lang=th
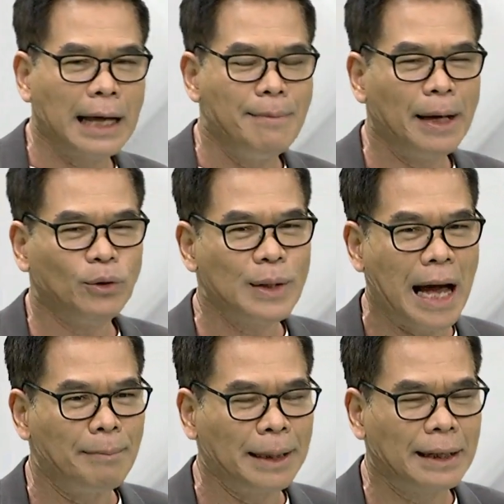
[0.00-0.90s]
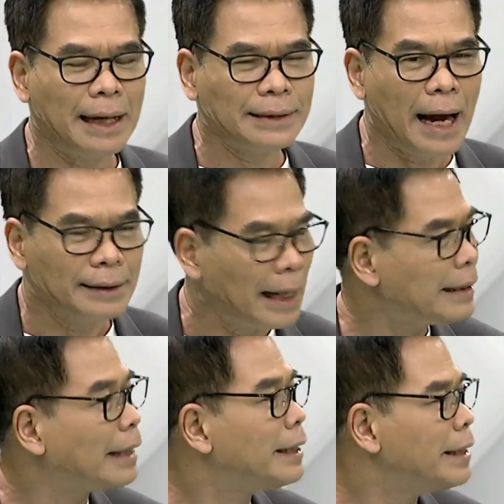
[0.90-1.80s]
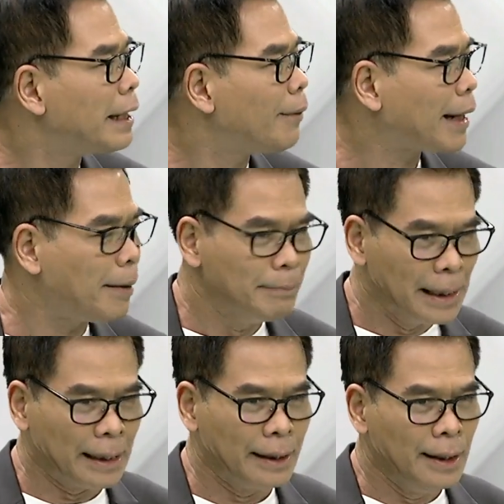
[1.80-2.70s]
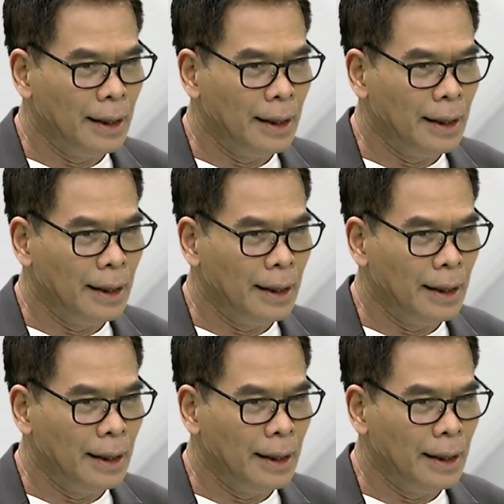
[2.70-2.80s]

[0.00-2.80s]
ทำให้ทุกอย่างมันกระจ่างชัดอย่างที่เดียนเอาไว้ครับหนึ่ง